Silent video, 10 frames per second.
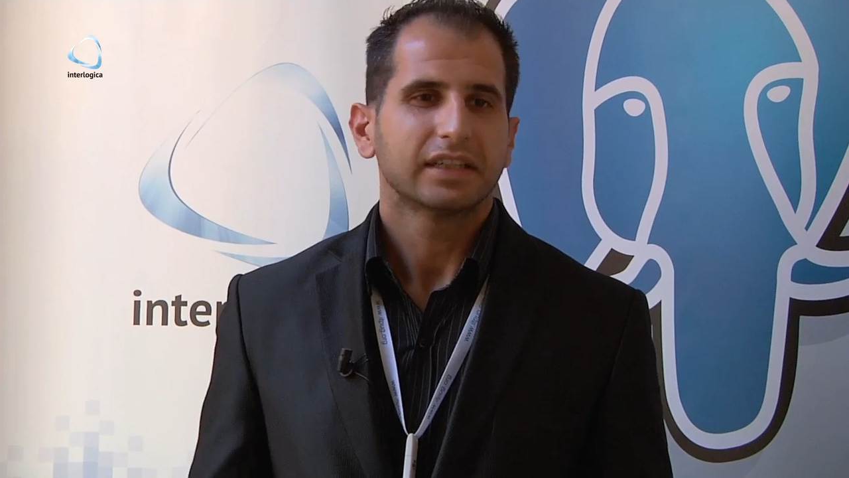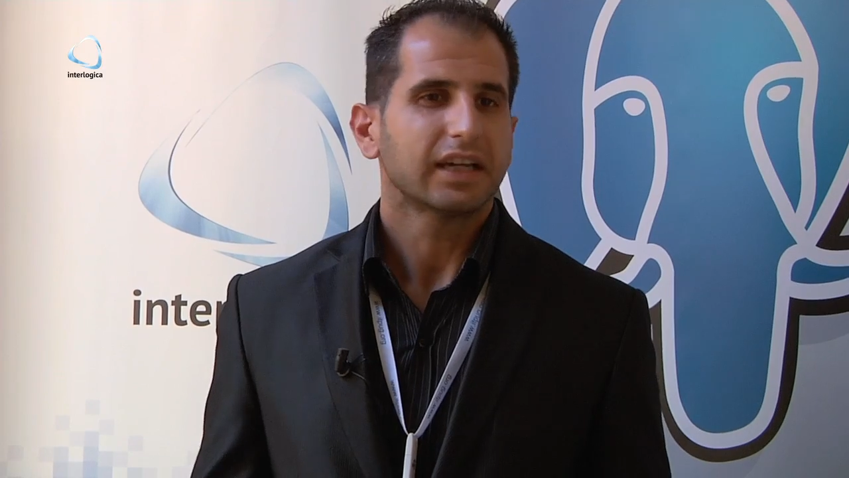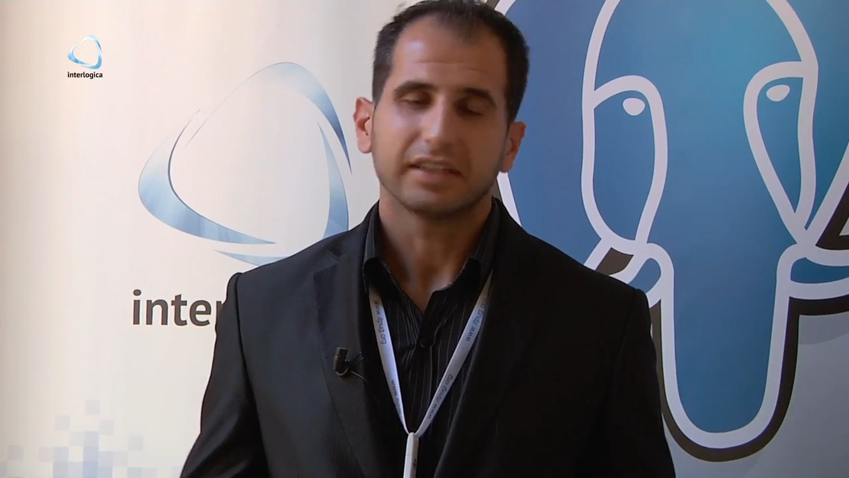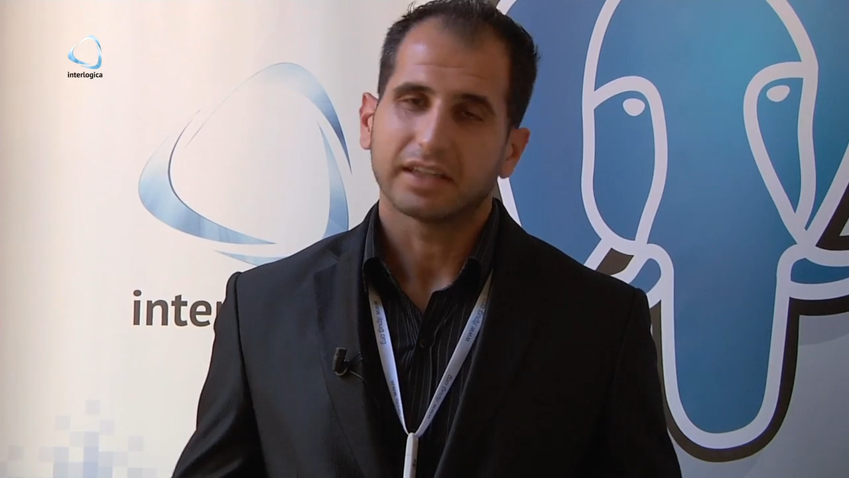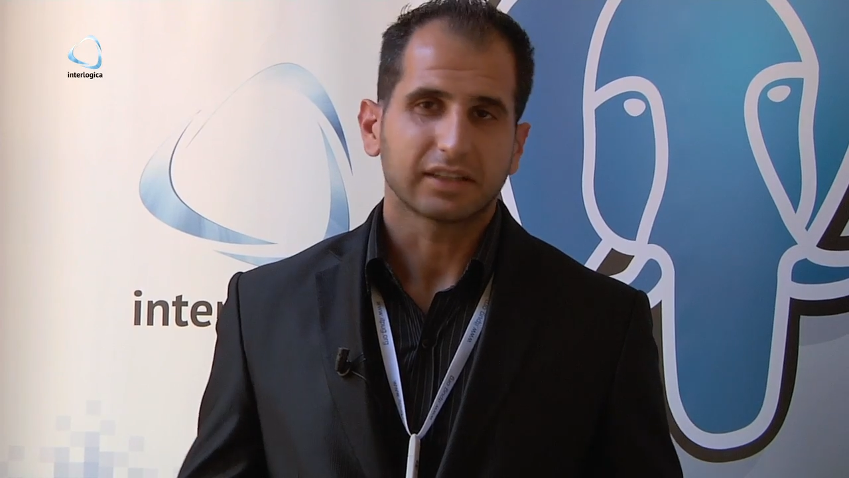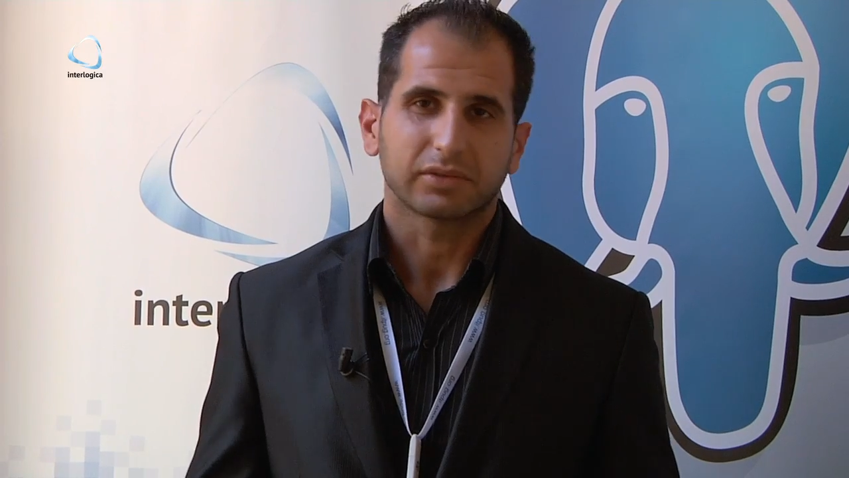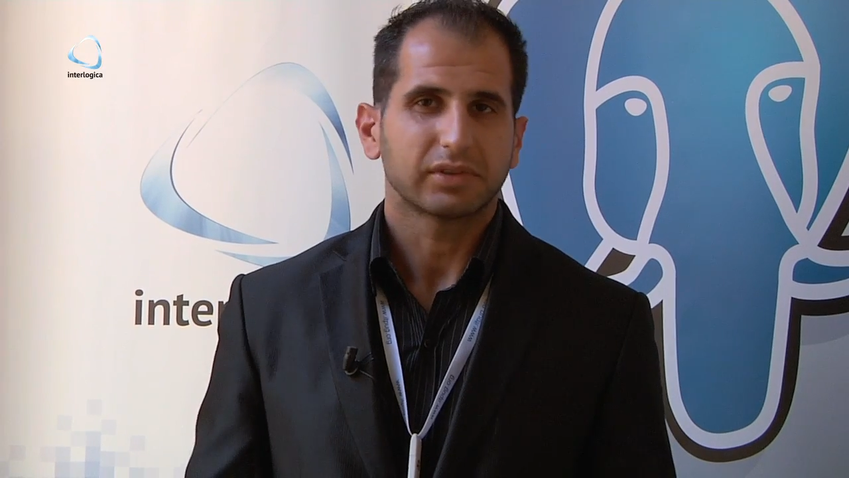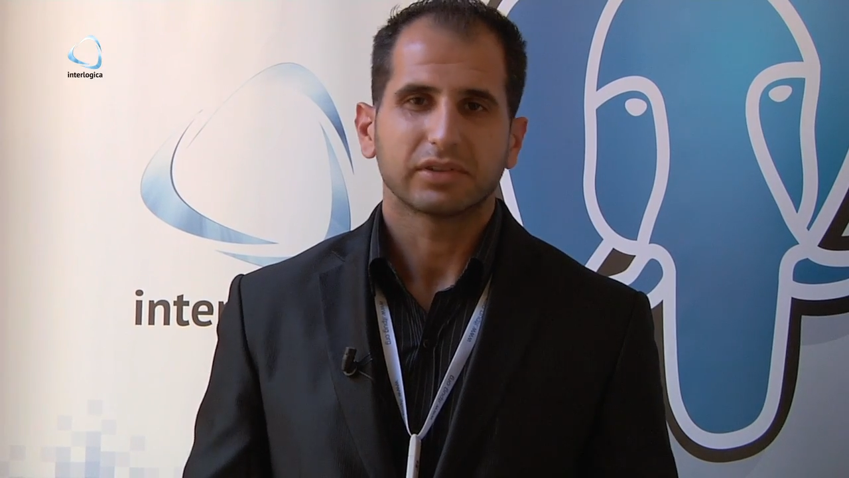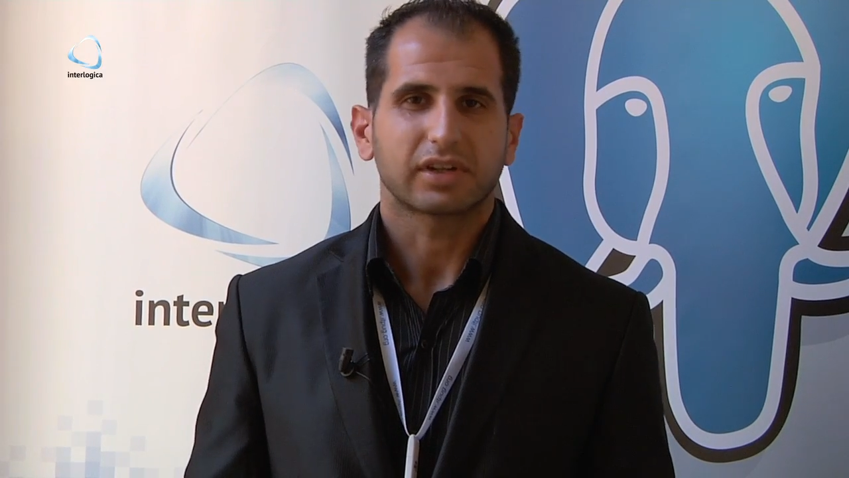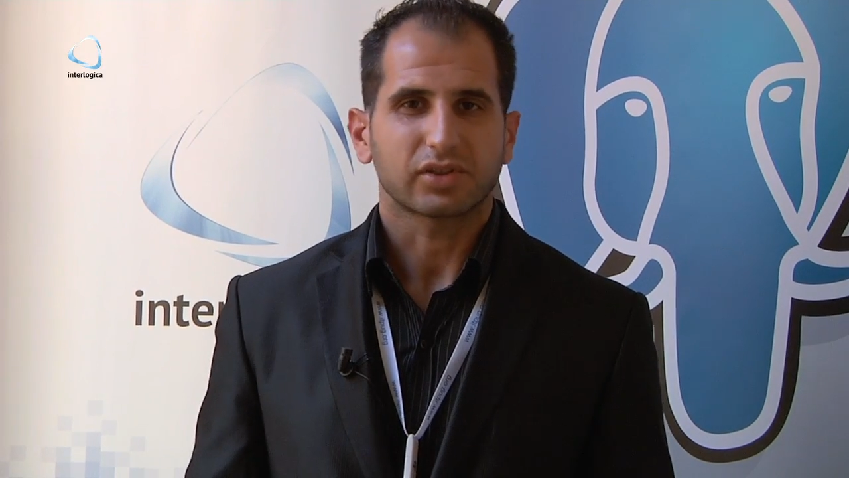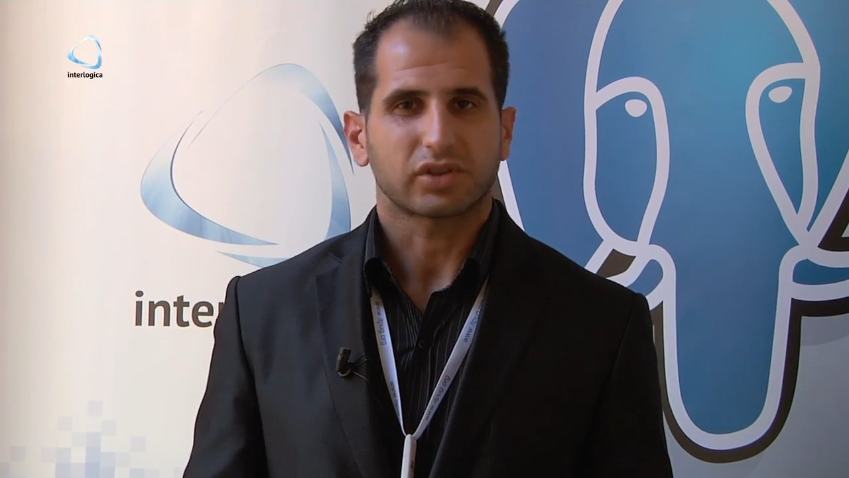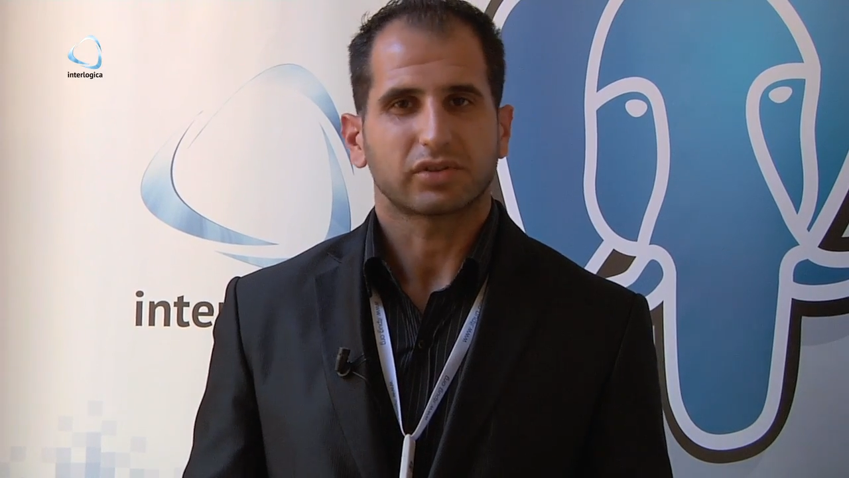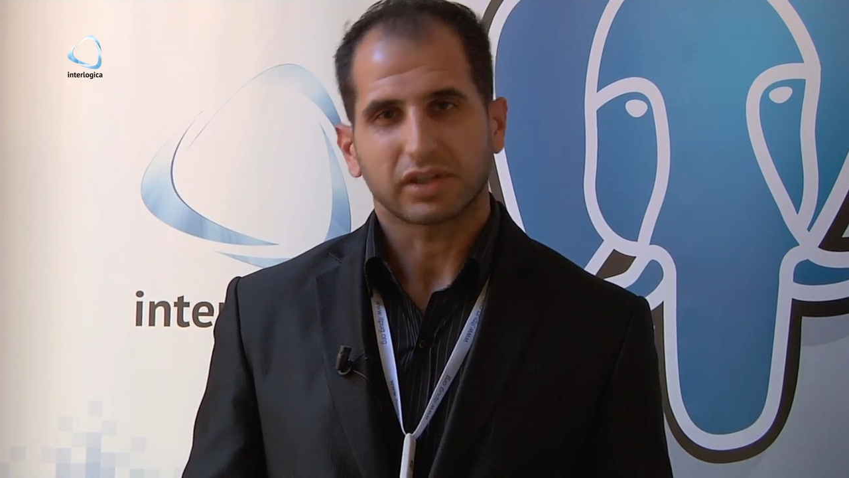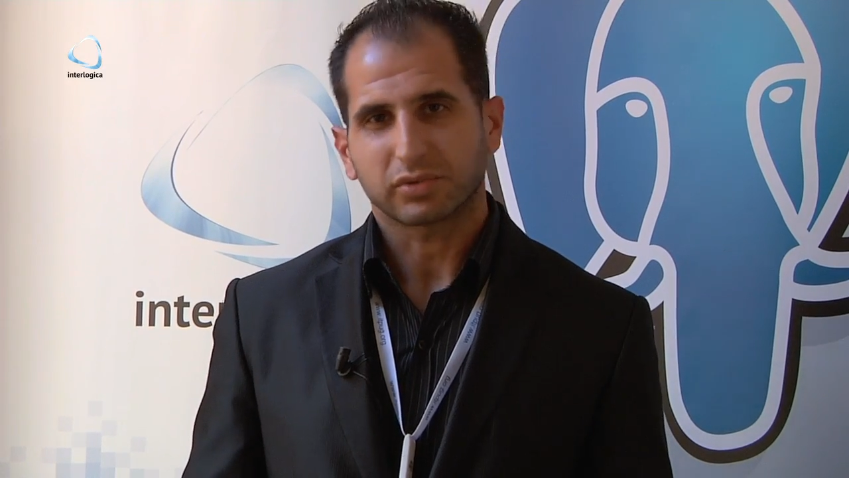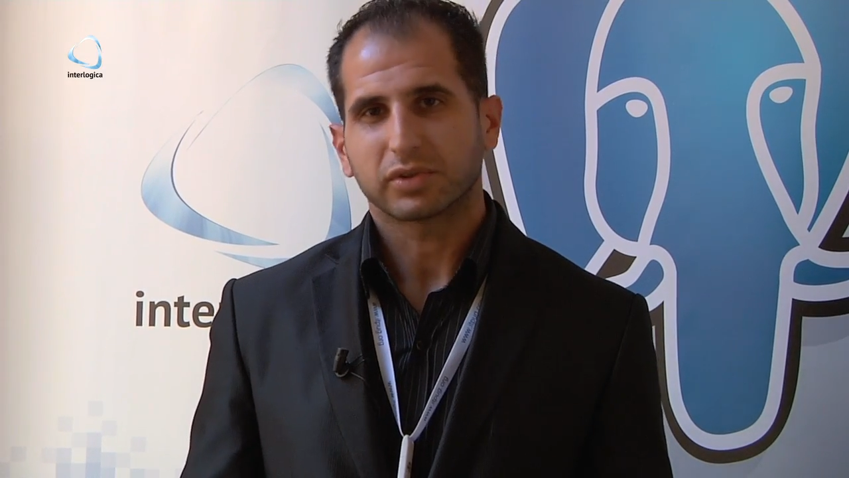e niente, quindi ora ci
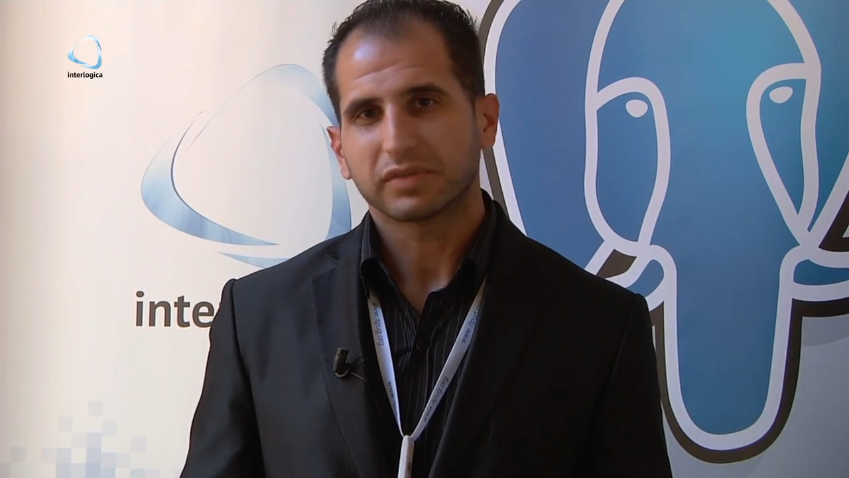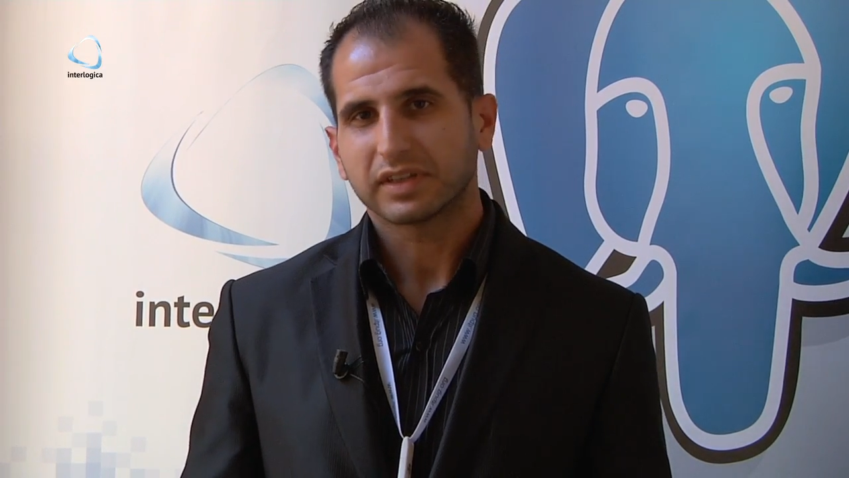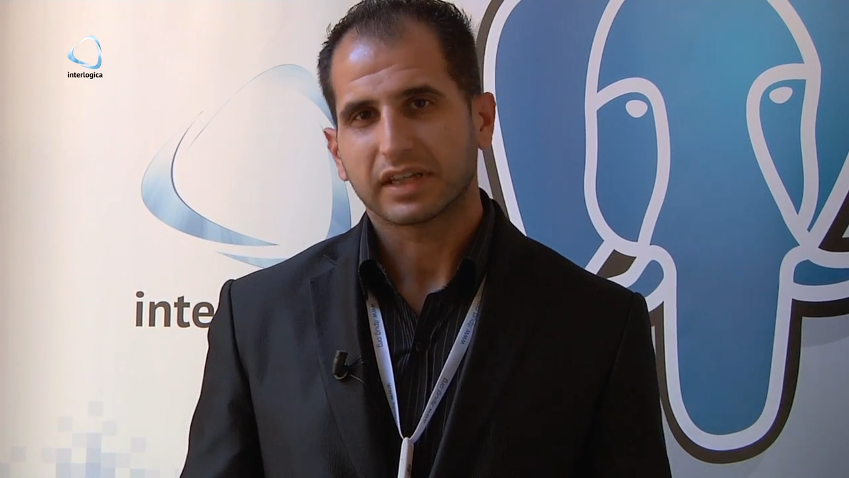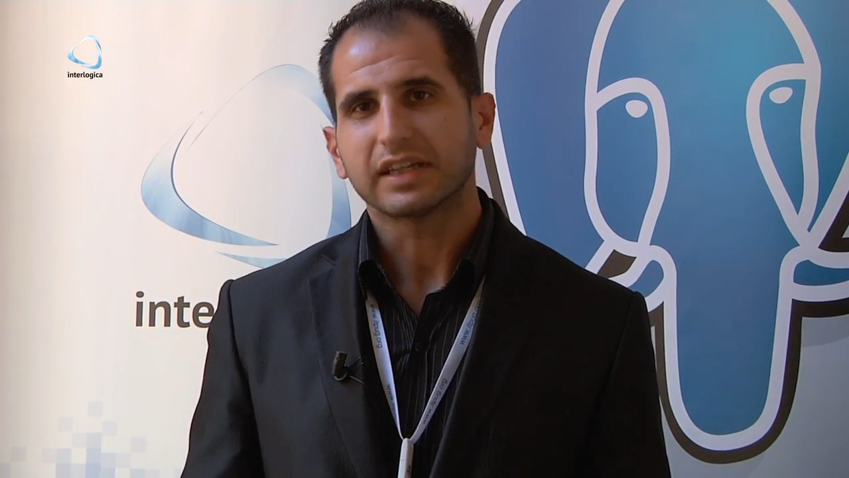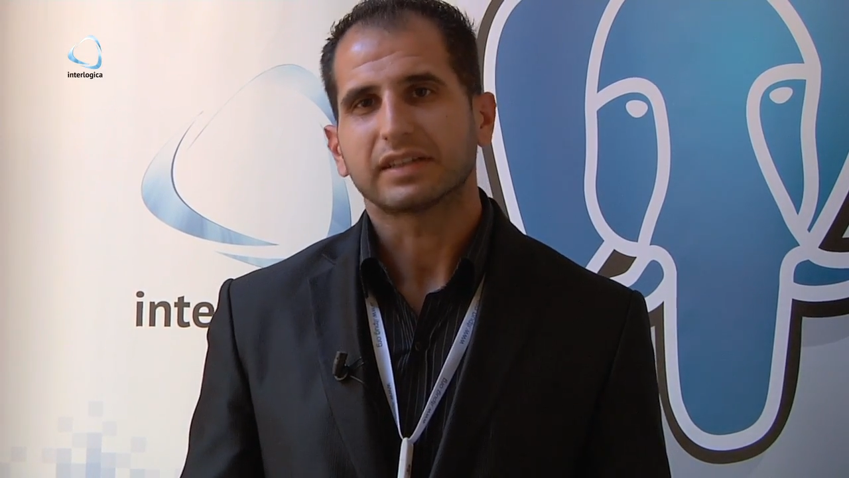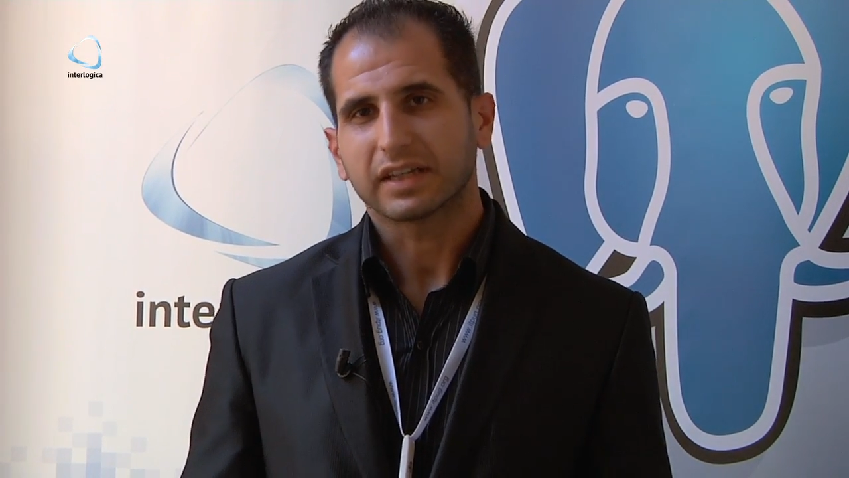hanno dato nuove idee